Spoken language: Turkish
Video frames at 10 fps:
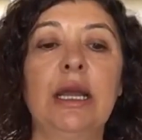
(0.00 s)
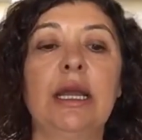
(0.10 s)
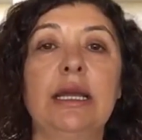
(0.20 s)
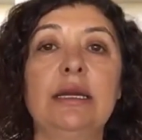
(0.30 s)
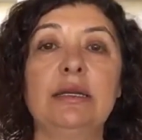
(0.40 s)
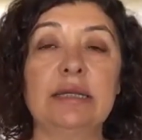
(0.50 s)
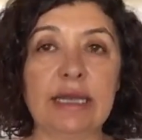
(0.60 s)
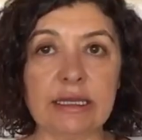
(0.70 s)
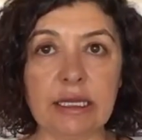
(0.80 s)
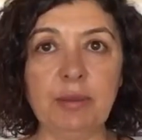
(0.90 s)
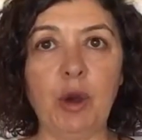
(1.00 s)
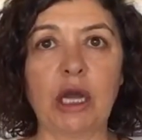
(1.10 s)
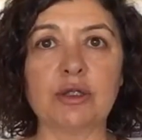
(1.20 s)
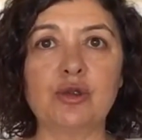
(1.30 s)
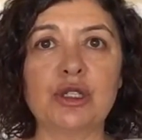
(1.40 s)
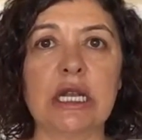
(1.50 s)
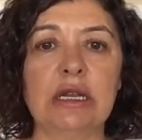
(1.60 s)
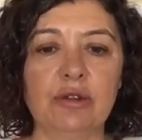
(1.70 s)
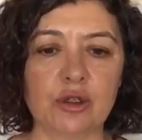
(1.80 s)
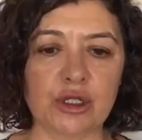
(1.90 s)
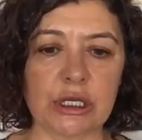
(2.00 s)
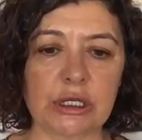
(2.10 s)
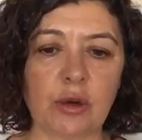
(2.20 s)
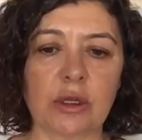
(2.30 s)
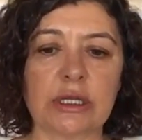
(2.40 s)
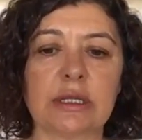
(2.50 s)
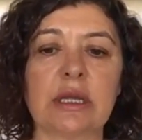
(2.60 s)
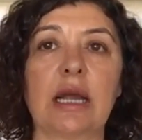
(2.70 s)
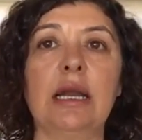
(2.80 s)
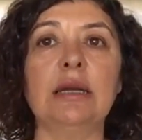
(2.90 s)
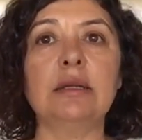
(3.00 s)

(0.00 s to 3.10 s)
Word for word: E, ee, TYT puanı 150 ve üzerinde olan adaylar